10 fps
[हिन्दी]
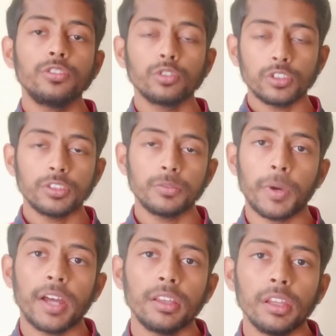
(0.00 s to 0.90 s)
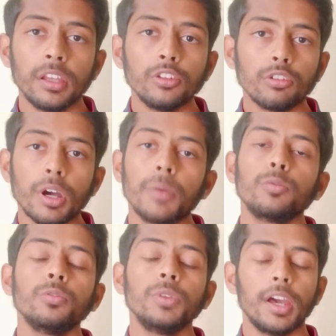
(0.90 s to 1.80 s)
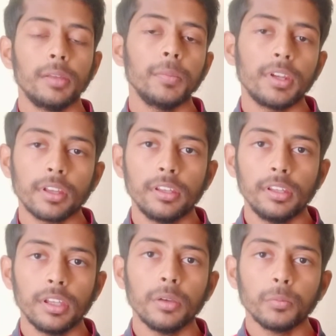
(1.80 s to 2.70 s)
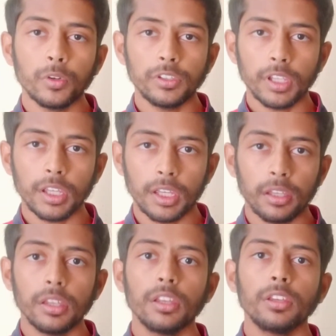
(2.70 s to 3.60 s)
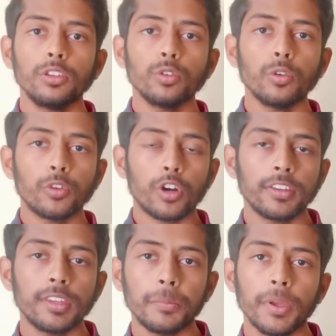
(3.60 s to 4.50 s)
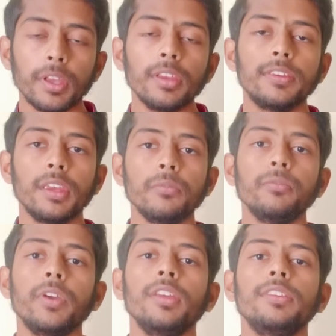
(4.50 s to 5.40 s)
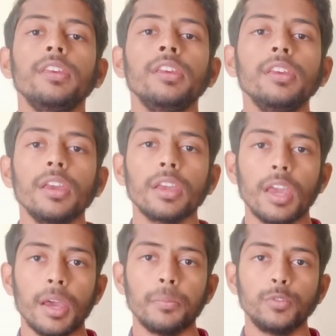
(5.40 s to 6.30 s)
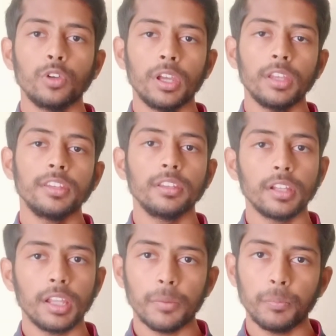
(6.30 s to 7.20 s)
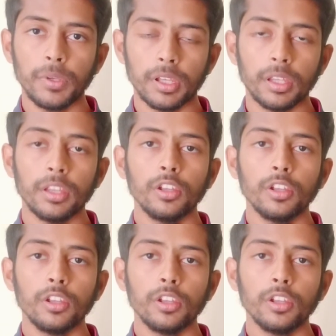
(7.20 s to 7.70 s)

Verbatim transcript: कुछ बातें हैं जो आपको ध्यान में रखनी है वो ये हैं कि जो व्हाट्सएप है सेम वैसे ही एक ऐप जो है सिग्नल ऐप भी है